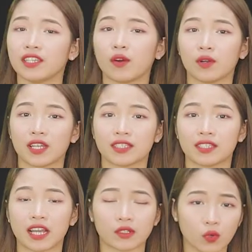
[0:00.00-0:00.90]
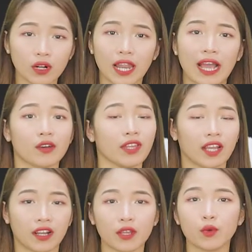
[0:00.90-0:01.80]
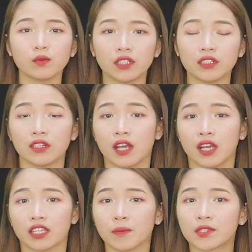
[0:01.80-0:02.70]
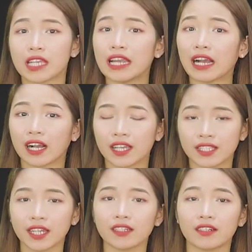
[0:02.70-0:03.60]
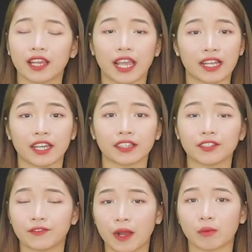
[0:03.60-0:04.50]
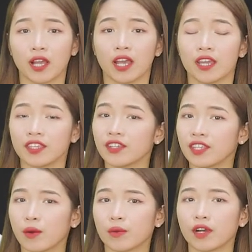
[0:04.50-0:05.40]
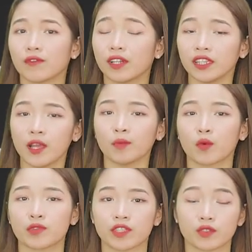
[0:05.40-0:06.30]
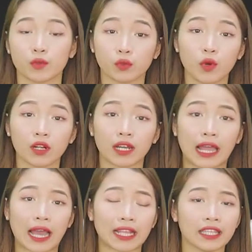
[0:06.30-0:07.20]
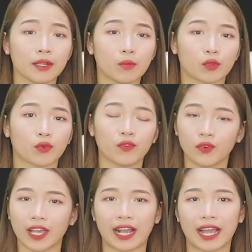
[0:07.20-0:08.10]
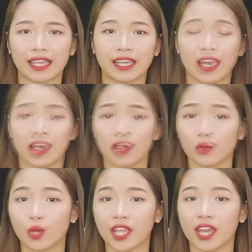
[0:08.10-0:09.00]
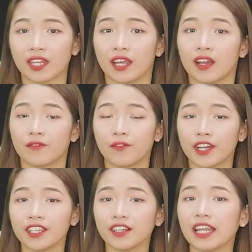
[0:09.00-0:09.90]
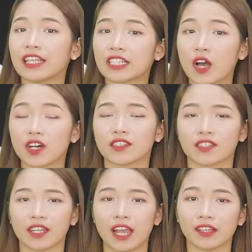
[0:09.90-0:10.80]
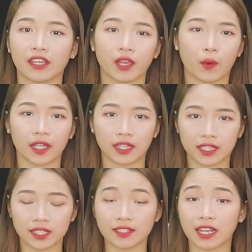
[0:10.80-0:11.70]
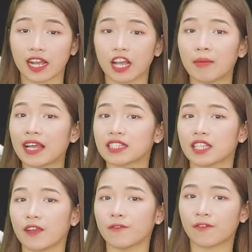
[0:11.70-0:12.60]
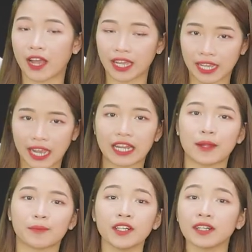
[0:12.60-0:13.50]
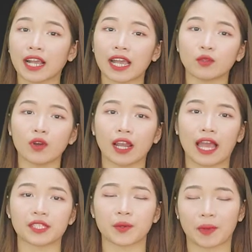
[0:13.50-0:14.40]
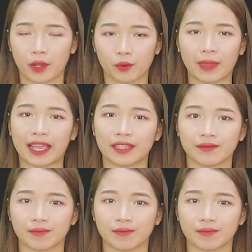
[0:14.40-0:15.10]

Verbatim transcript: nhiều lần rằng thuốc lá có thể gây ung thư, thậm chí là gây chết người hay gây tử vong, nhưng nhiều người vẫn tiếp tục sử dụng thuốc lá như một thú vui hàng ngày. Tuy nhiên, với những lý do ở dưới đây thì Kiều Anh tin chắc rằng các bạn sẽ phải ngay lập tức cai thuốc lá trong ngày hôm nay.